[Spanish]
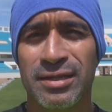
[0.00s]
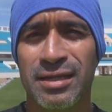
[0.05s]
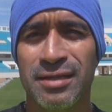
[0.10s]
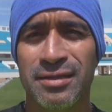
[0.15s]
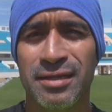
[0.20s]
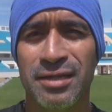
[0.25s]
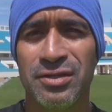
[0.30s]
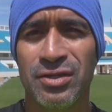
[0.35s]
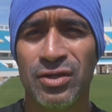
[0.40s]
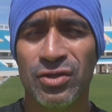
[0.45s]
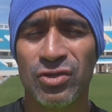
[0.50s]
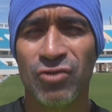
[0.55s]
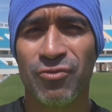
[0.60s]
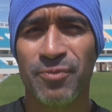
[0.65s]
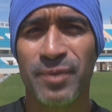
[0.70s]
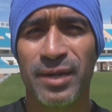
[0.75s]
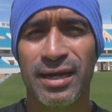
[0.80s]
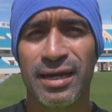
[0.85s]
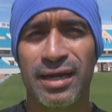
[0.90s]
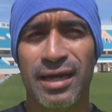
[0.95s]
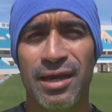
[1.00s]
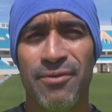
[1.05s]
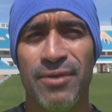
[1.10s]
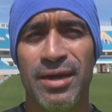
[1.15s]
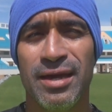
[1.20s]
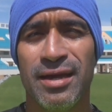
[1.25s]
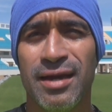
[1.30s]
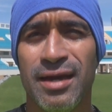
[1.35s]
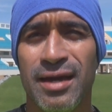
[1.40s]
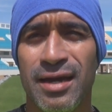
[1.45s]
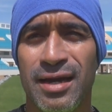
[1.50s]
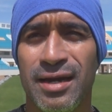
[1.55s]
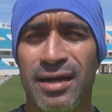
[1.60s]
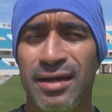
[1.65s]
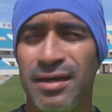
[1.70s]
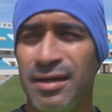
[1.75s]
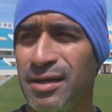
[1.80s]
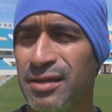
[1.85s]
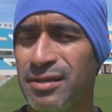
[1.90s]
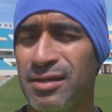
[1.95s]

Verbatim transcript: bastante ansiosos para que venga